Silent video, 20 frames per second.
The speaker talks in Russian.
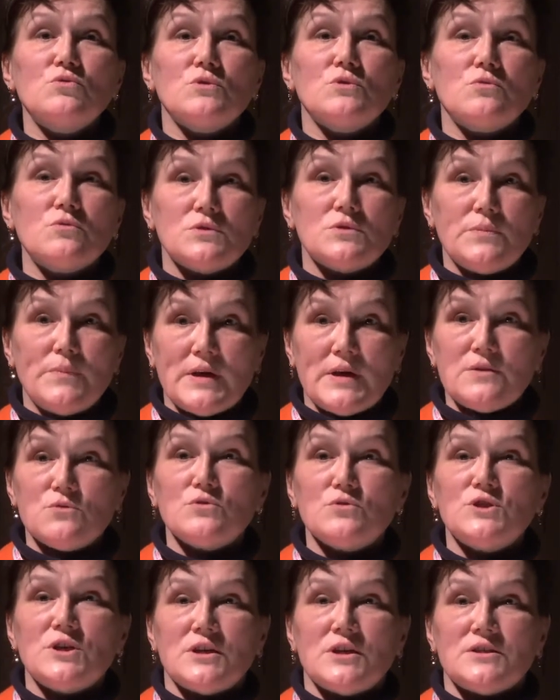у тебя на
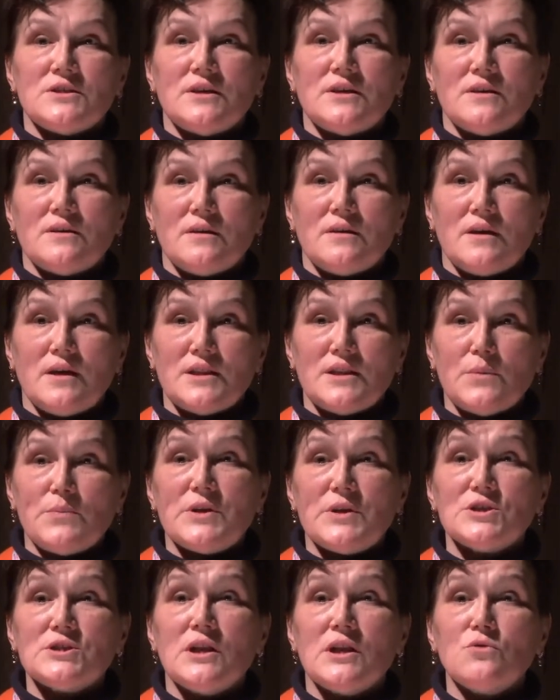участке, она
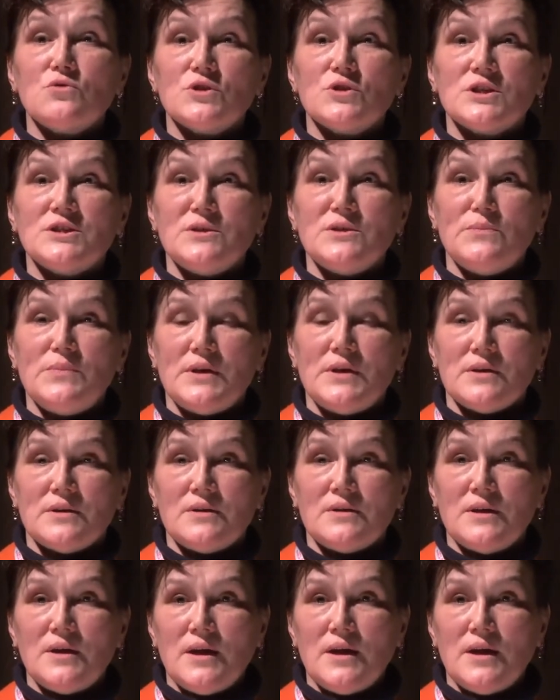пришла уже к тебе,